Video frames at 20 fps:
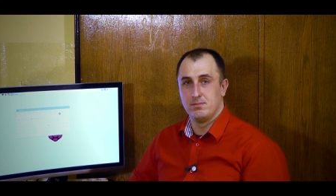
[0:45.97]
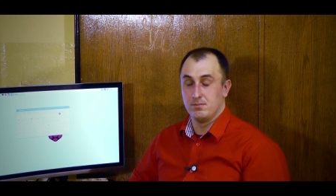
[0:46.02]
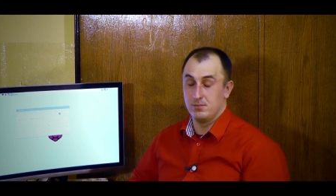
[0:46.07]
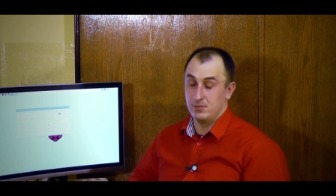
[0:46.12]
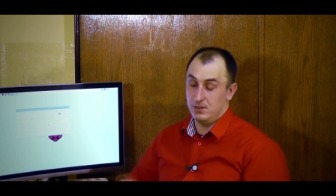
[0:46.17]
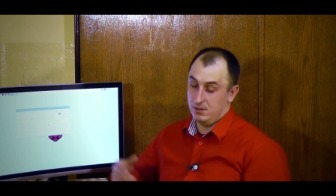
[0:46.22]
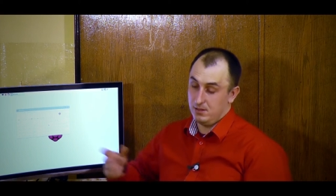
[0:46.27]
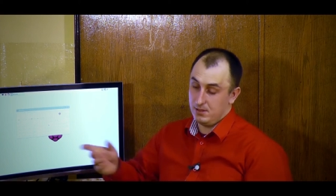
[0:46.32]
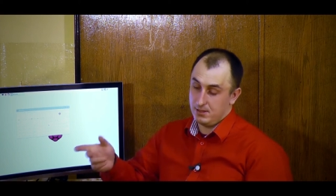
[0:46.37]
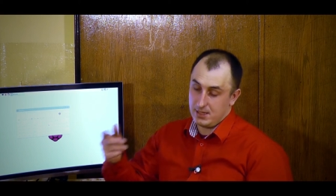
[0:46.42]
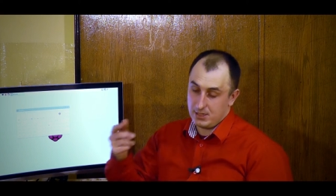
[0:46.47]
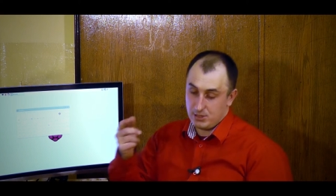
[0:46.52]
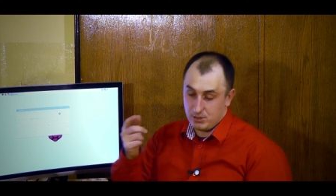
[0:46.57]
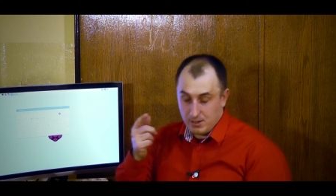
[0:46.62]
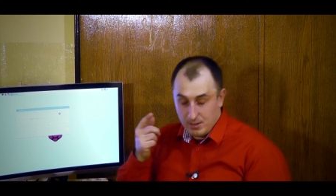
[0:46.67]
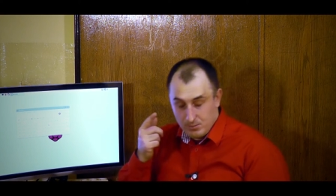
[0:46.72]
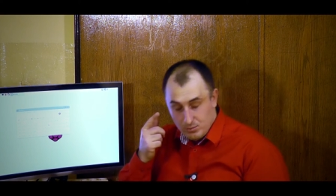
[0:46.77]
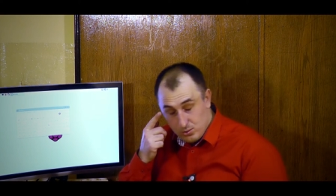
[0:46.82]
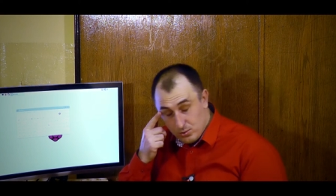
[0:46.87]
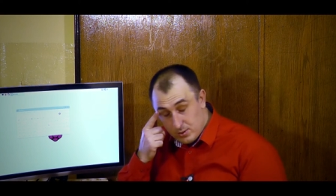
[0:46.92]
No to
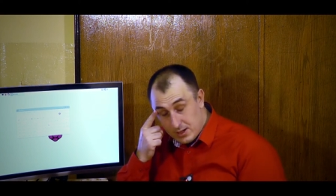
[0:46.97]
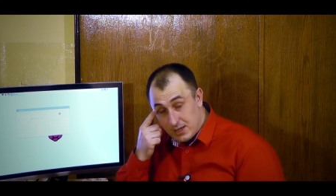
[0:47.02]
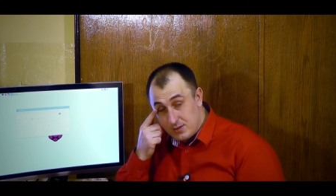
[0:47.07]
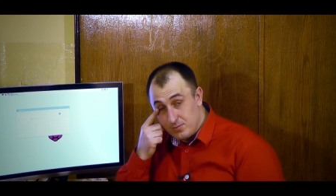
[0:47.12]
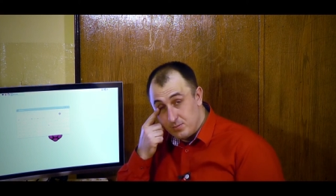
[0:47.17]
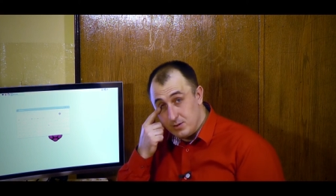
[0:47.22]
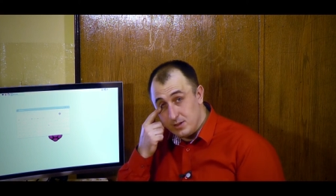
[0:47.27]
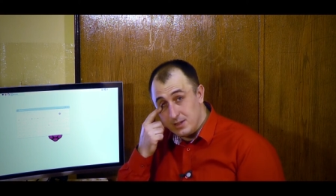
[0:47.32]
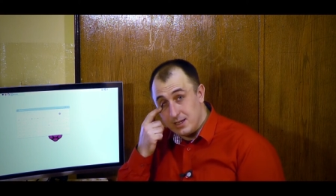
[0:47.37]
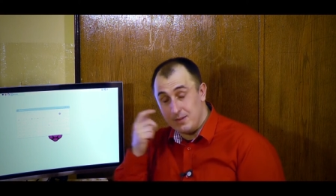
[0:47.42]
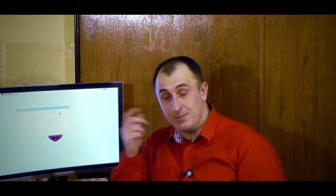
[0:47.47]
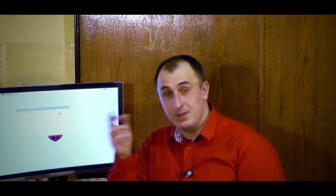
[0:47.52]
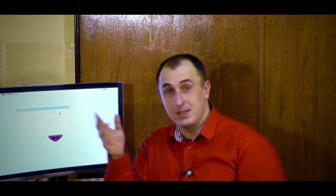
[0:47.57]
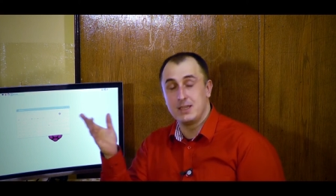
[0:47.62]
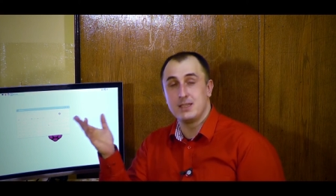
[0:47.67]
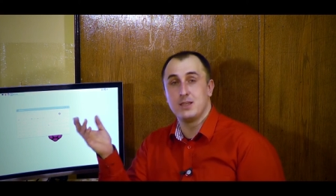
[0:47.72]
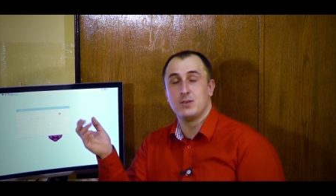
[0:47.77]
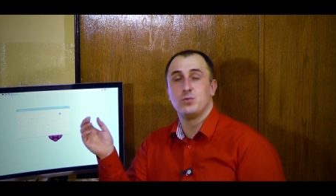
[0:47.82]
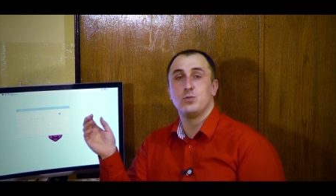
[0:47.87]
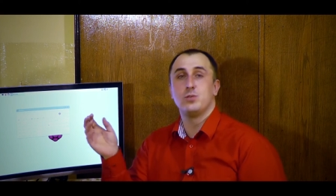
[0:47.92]
zacząłem szukać w programie
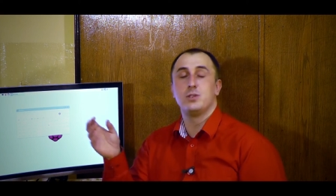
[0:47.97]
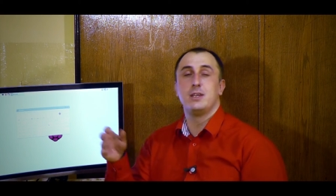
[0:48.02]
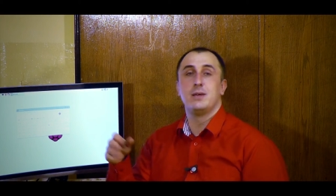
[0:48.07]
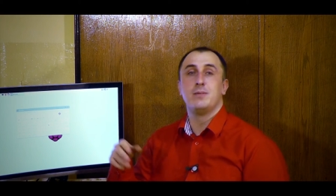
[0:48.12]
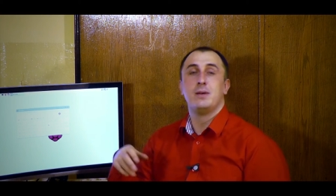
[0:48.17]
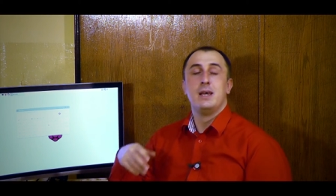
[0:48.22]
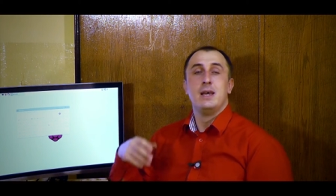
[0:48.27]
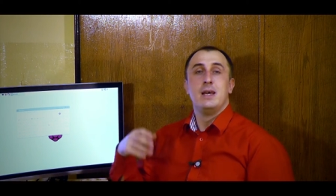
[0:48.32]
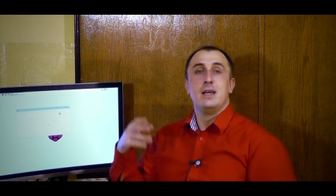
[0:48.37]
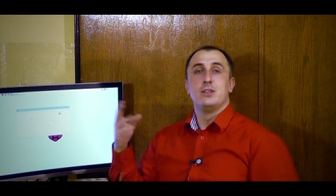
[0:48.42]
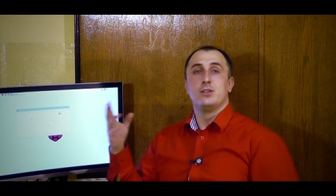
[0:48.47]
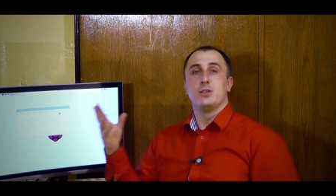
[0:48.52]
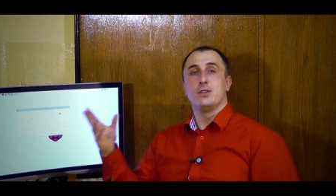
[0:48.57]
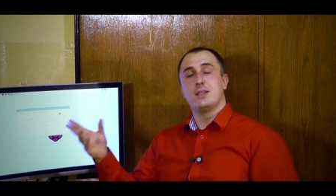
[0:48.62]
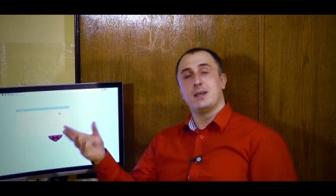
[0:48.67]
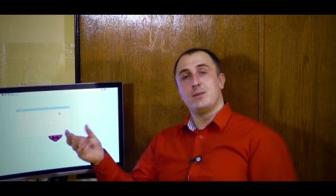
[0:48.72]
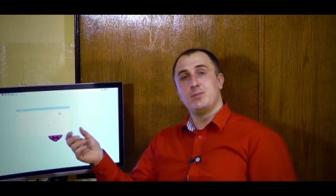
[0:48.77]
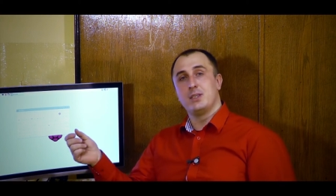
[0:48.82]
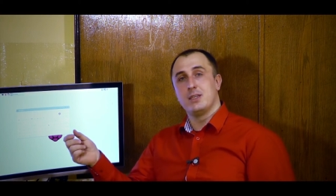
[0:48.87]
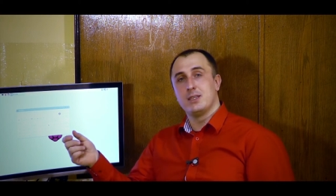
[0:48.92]
razem z uczniem, co
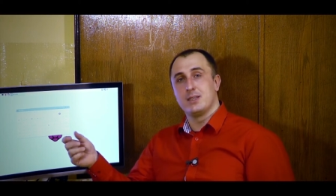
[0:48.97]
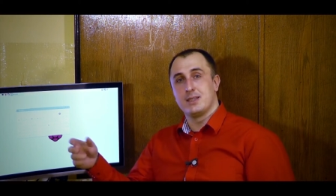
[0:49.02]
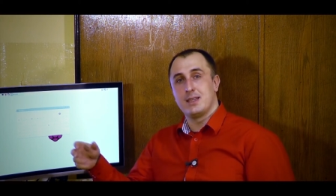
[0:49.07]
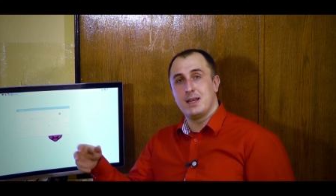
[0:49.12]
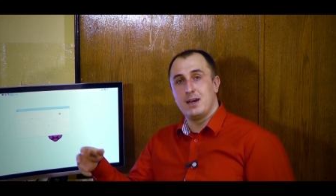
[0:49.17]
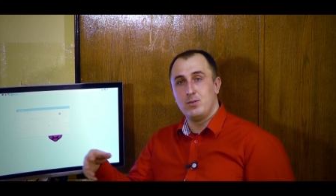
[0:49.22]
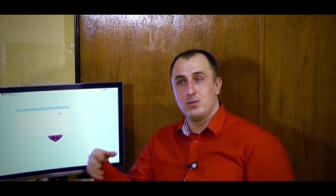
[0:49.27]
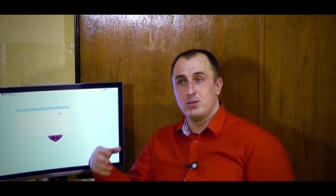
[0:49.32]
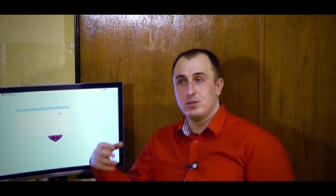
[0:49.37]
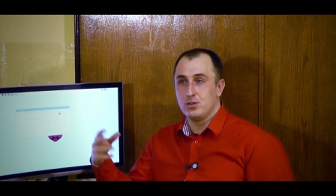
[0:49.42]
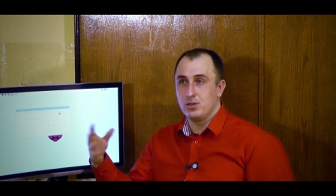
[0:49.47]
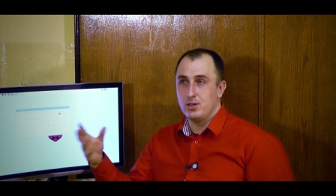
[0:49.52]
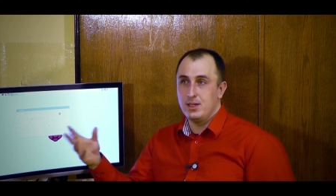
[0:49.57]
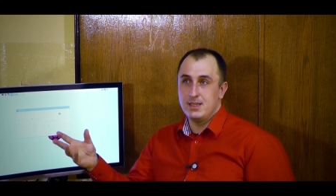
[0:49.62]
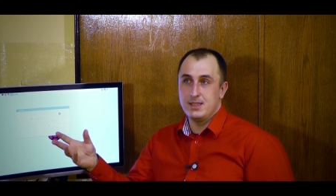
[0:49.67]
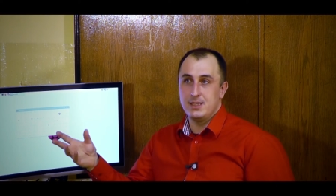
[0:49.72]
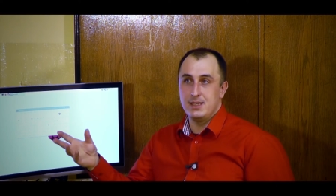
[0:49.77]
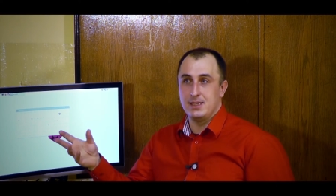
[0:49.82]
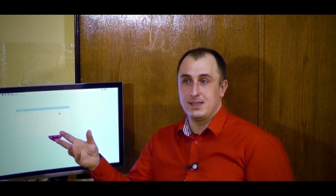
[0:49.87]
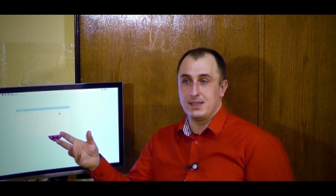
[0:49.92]
tam się stało, co
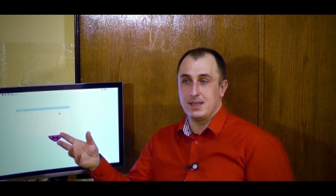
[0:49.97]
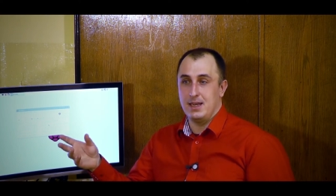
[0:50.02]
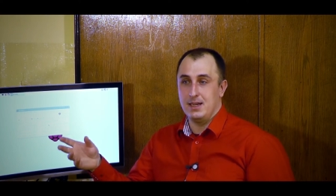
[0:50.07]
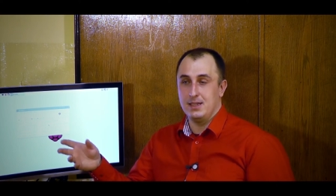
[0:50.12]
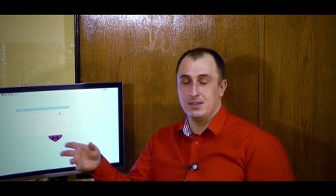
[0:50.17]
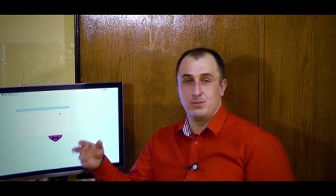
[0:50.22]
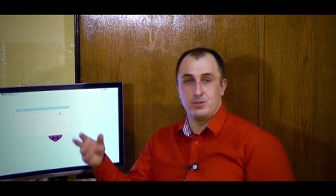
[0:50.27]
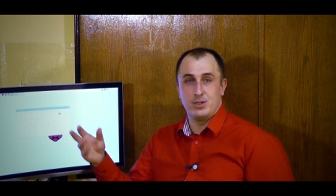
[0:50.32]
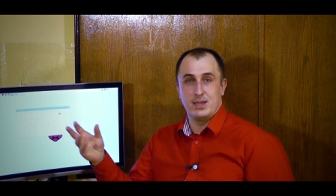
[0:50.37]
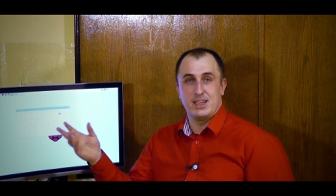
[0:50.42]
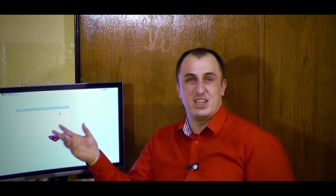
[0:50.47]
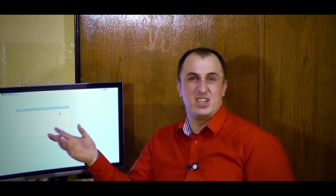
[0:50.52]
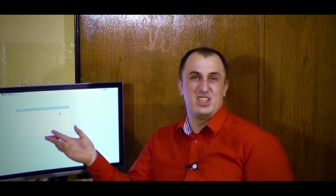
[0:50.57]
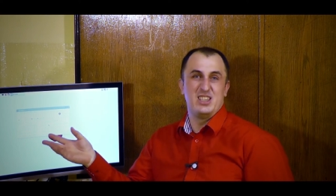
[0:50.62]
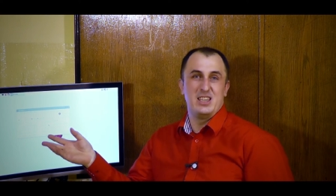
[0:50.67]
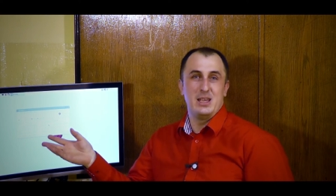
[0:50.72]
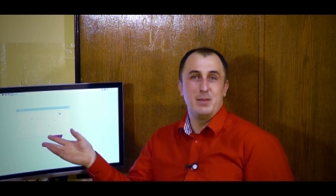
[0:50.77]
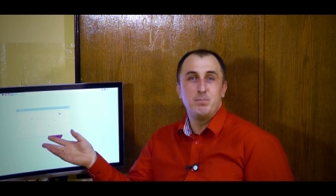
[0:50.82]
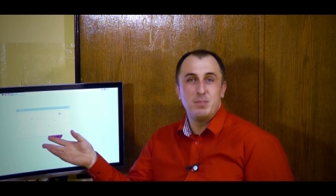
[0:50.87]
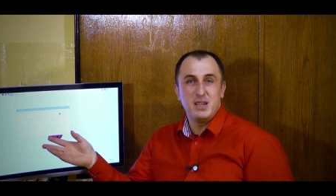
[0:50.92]
jest nie tak, może no, jakieś
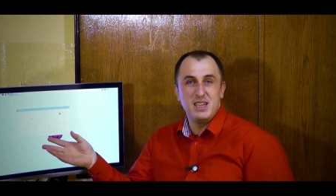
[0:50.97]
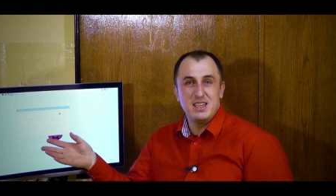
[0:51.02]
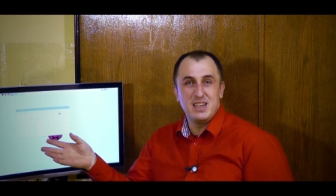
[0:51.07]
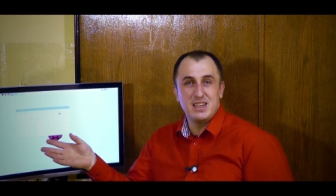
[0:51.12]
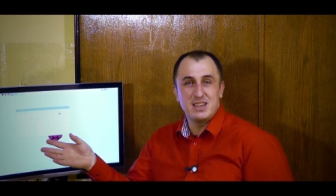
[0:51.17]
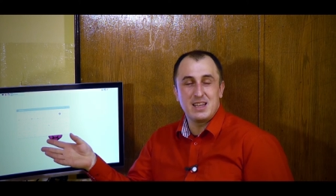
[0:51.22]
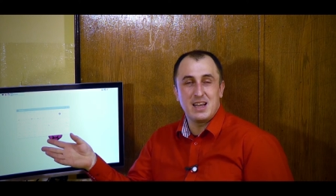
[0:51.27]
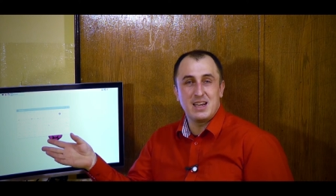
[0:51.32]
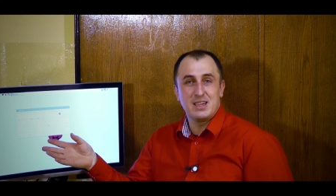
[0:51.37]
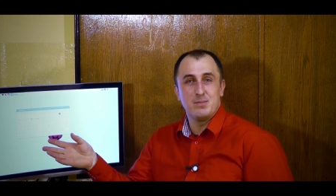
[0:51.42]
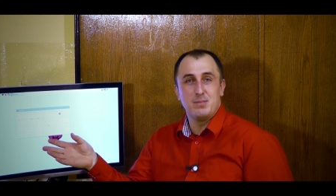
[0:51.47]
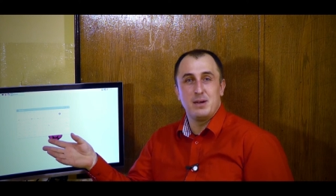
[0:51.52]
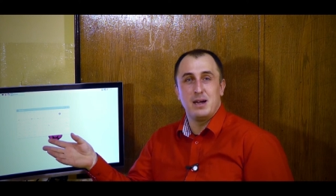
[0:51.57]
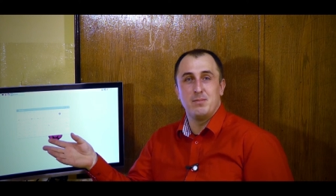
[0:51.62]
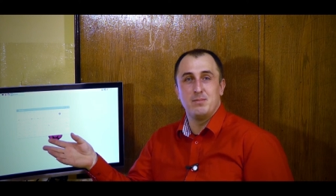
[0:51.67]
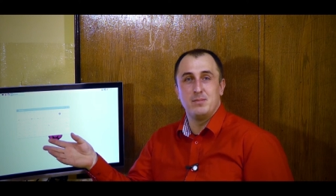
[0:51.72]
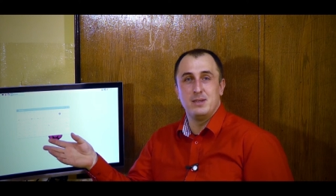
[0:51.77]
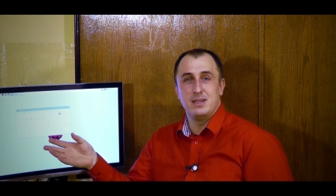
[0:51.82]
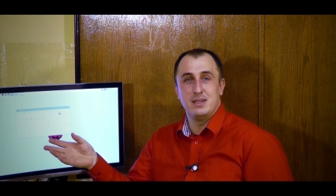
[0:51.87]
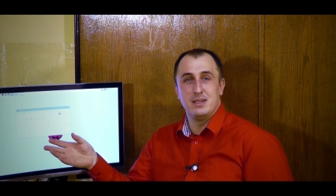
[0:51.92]
typy nie tak
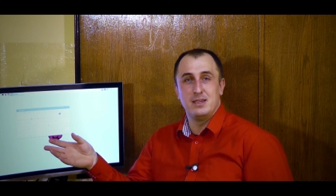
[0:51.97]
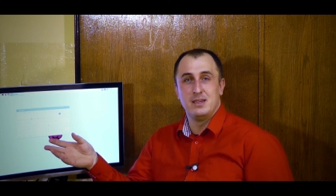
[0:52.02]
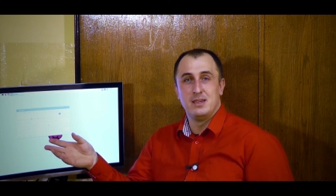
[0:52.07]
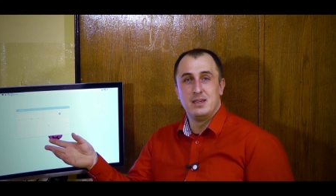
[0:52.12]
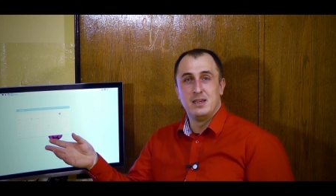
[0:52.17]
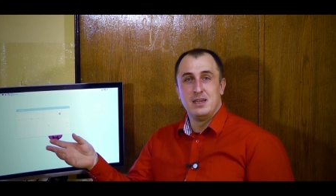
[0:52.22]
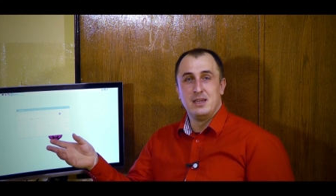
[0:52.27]
mamy,